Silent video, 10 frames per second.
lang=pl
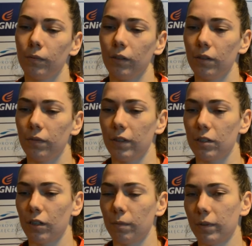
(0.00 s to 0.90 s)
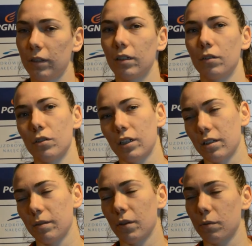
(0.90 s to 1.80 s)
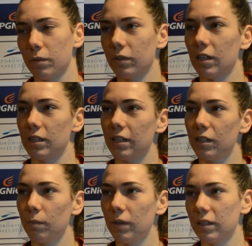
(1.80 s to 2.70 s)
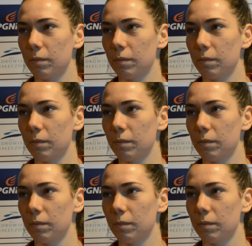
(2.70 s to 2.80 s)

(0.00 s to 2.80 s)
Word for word: No i wieczorem już mieliśmy czas dla siebie,